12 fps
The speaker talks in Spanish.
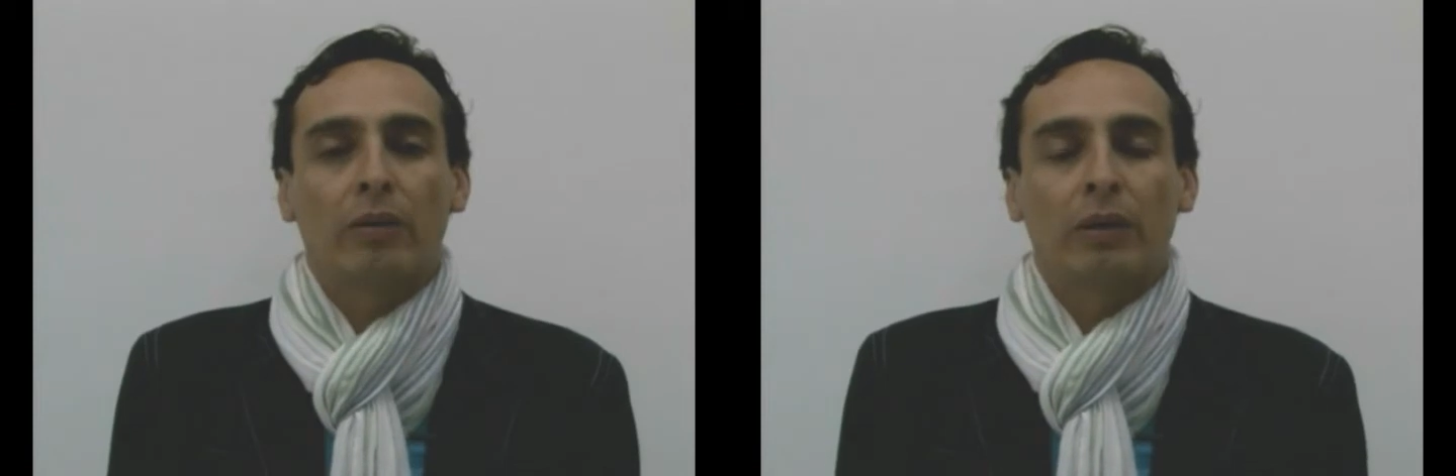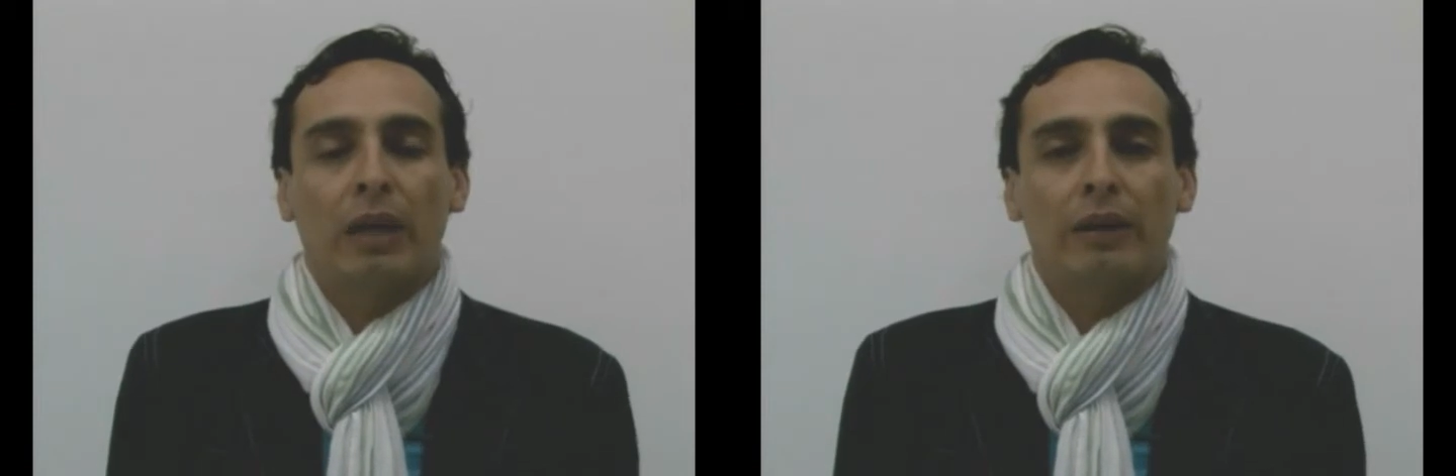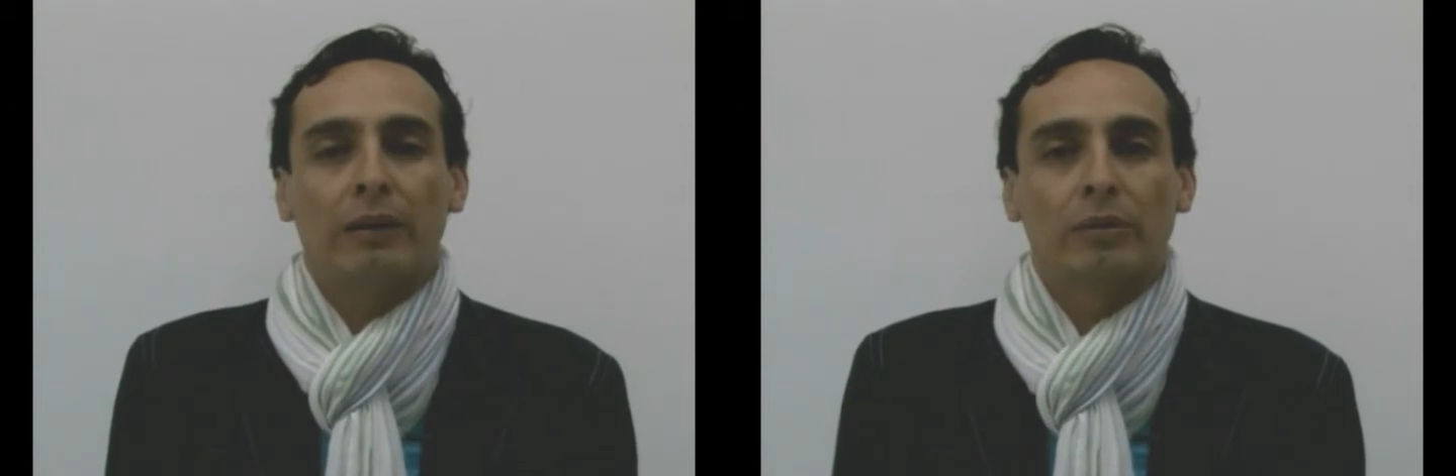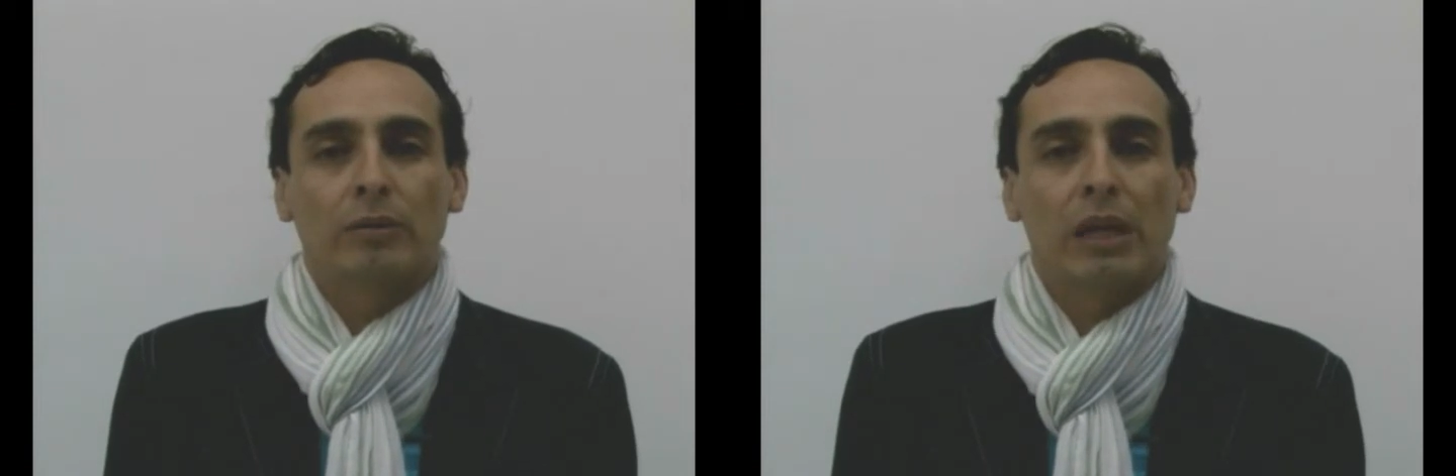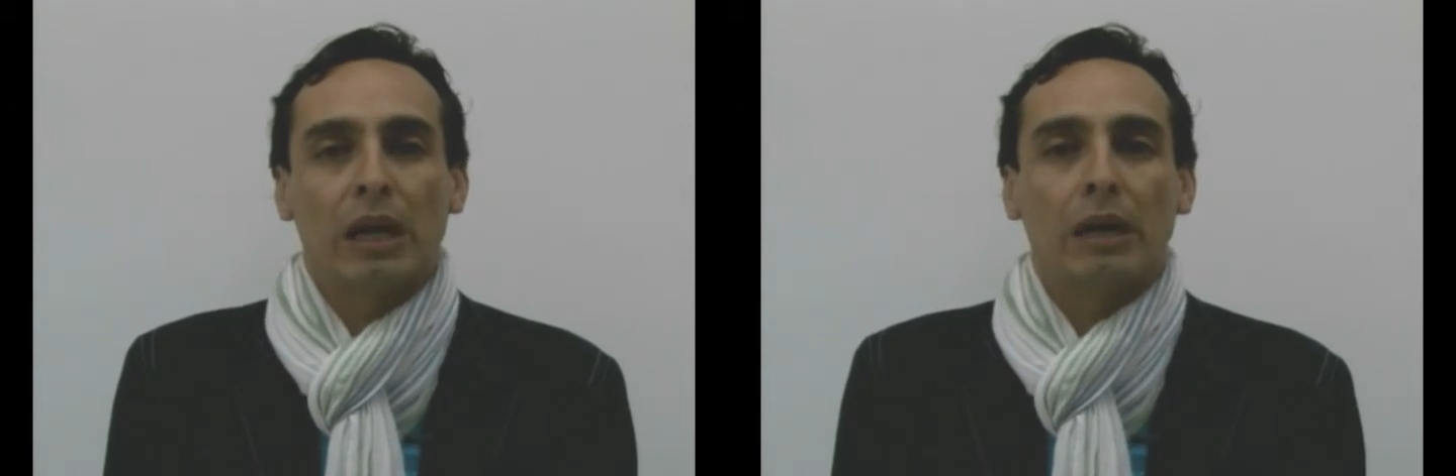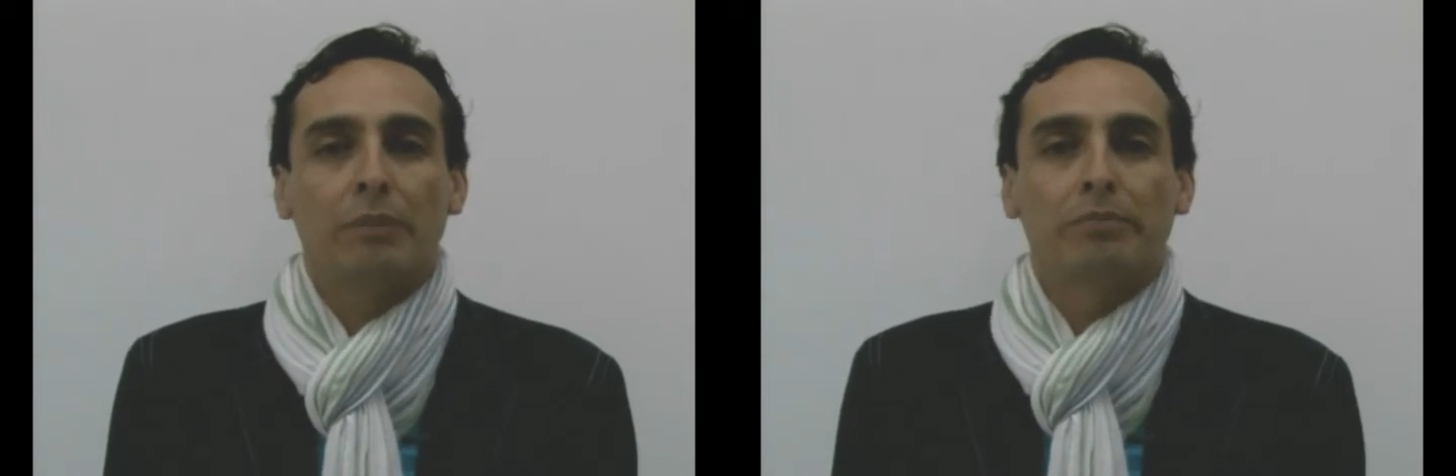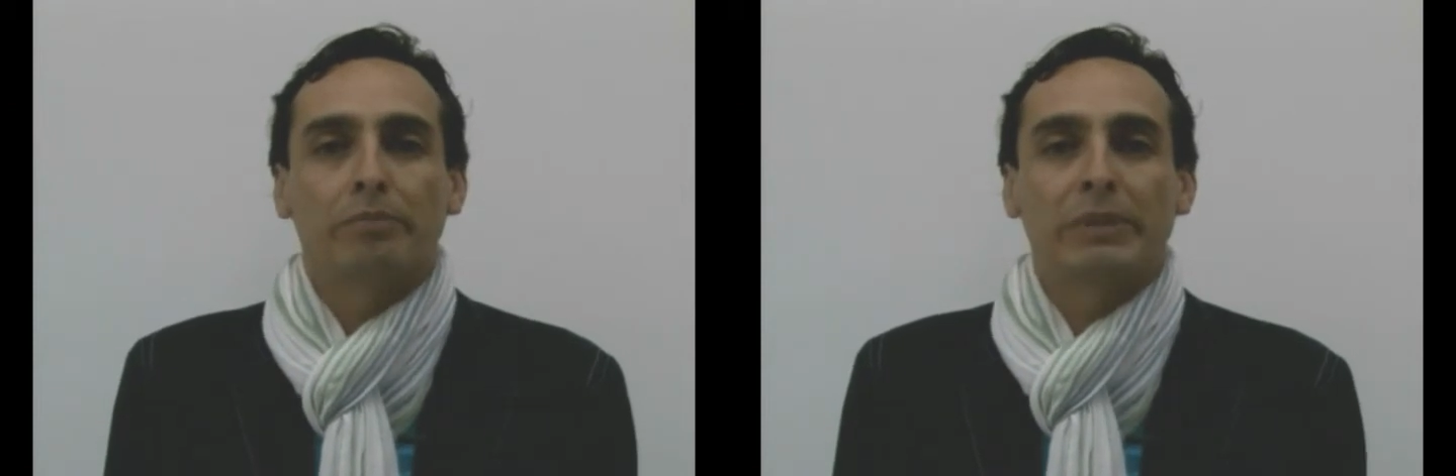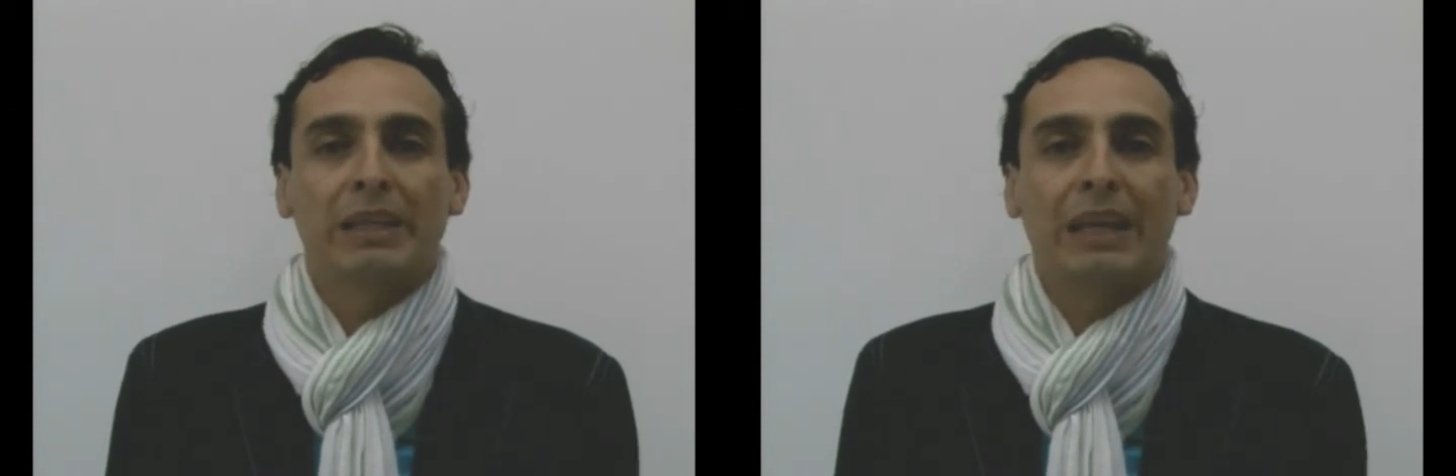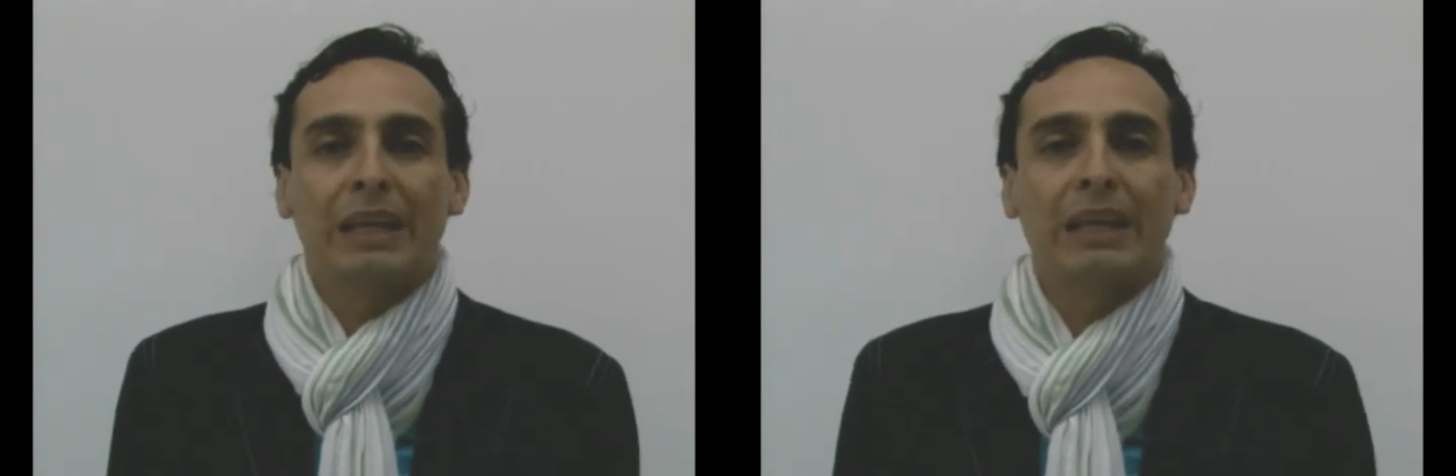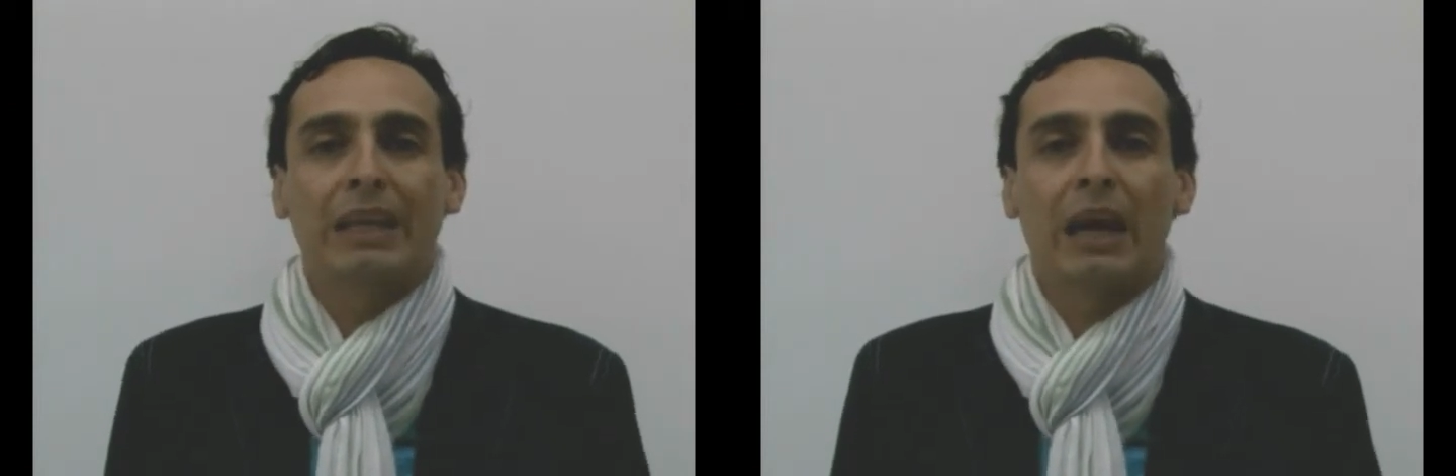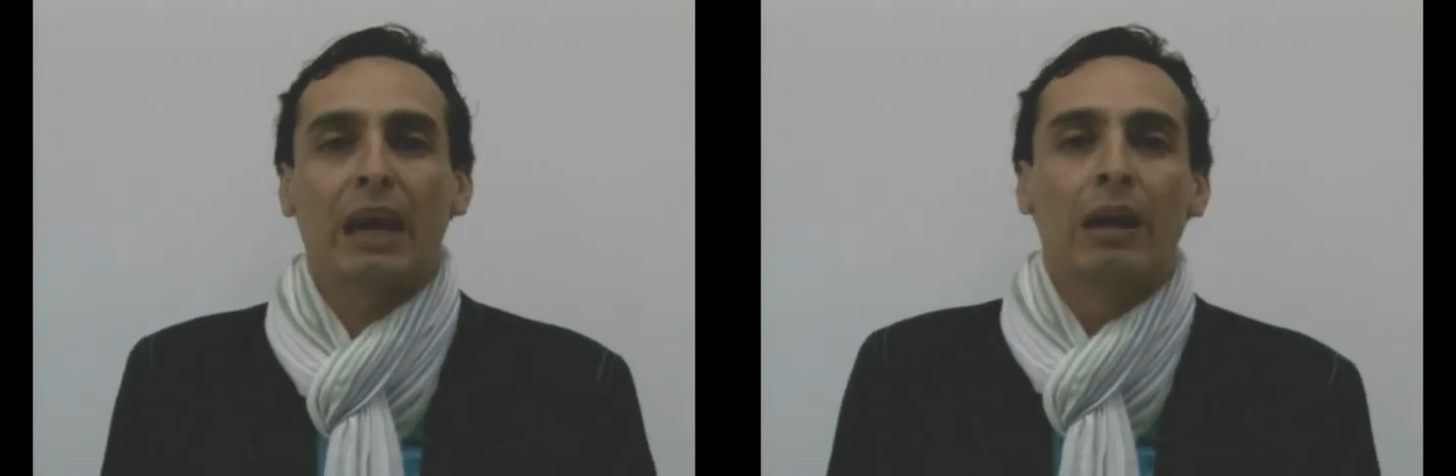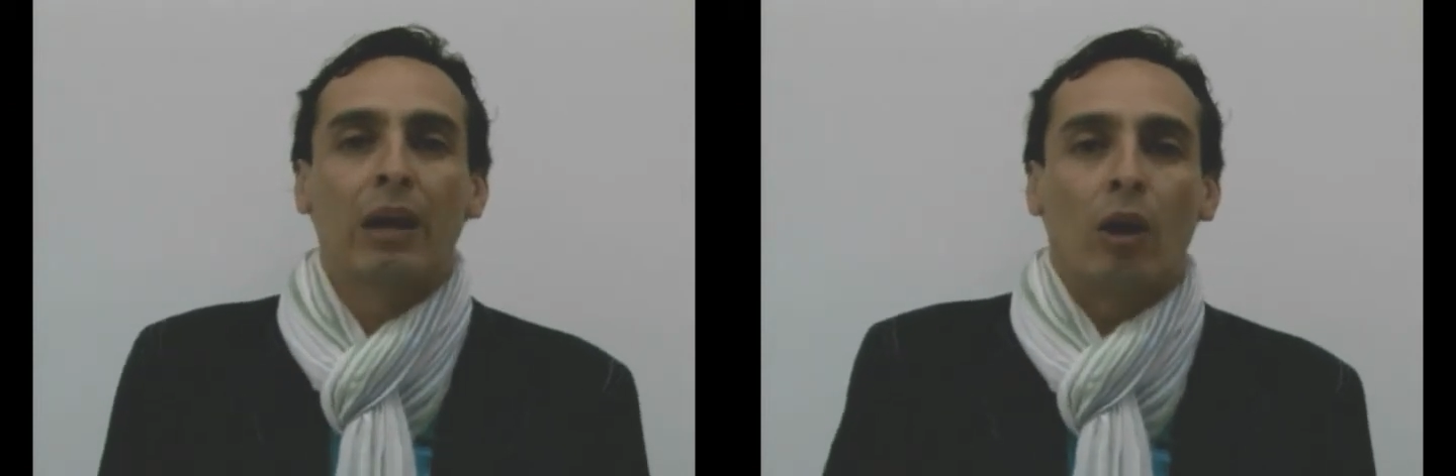una
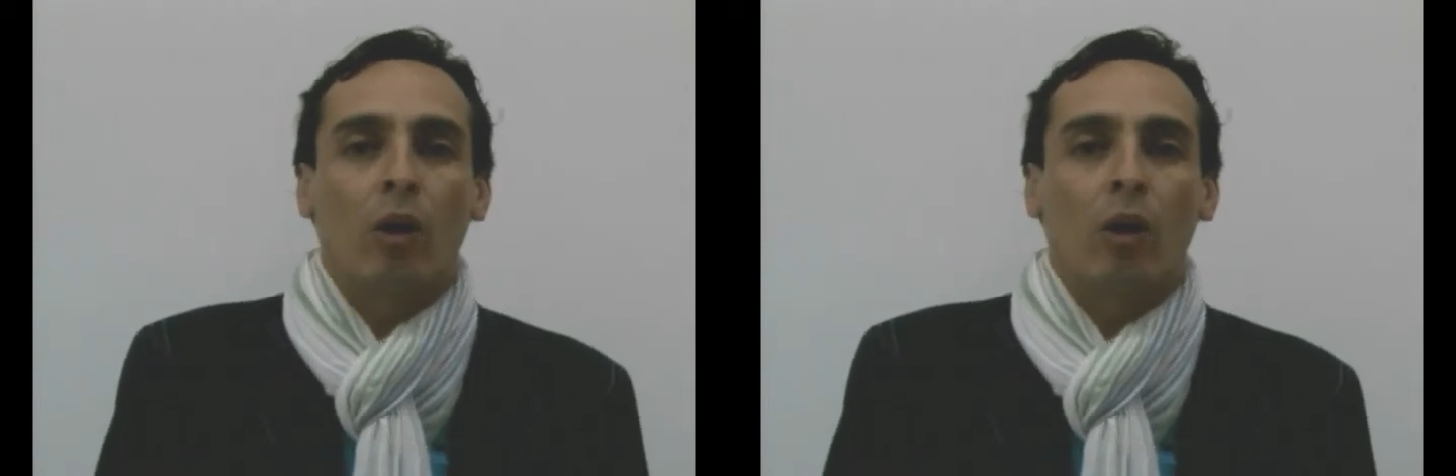minería